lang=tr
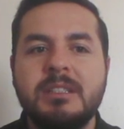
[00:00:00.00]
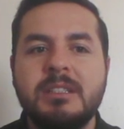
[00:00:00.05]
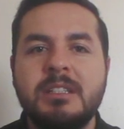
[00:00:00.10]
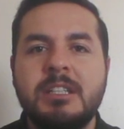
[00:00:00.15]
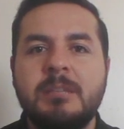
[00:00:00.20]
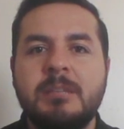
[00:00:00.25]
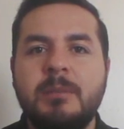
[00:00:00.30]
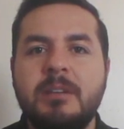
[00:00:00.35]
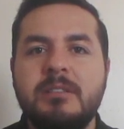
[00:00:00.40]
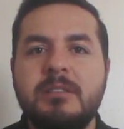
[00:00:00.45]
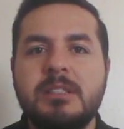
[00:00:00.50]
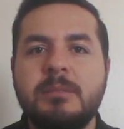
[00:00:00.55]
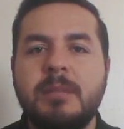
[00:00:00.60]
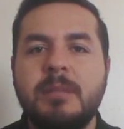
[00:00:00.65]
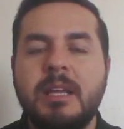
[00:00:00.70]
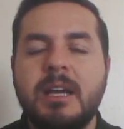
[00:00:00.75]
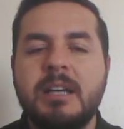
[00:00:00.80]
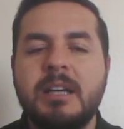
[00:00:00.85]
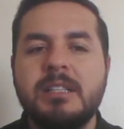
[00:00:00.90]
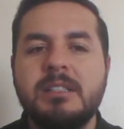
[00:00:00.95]
iki mevsimde
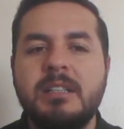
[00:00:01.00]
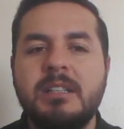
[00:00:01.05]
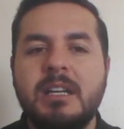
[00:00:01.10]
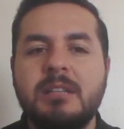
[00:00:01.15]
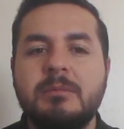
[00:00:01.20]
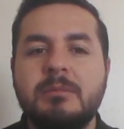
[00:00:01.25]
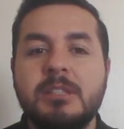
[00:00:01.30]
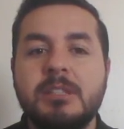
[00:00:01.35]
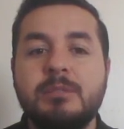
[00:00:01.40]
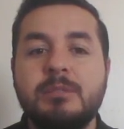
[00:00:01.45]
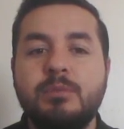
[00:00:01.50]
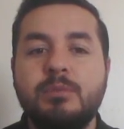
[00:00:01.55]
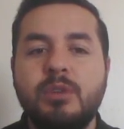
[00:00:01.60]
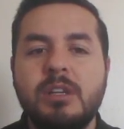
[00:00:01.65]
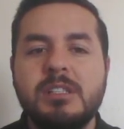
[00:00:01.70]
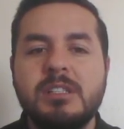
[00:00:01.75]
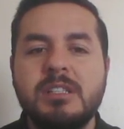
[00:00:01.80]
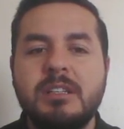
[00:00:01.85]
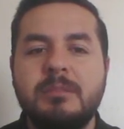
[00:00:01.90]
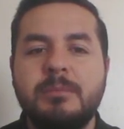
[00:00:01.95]
yağışın artması
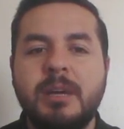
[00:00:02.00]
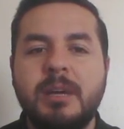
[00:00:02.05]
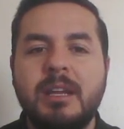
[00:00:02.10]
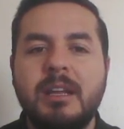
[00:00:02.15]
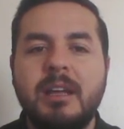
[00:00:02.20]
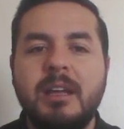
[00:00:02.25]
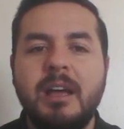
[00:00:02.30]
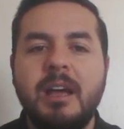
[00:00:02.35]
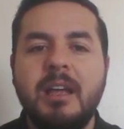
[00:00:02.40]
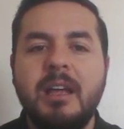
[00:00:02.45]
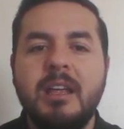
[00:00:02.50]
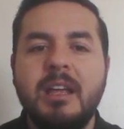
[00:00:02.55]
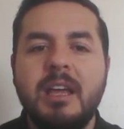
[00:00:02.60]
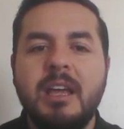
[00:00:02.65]
burasının bana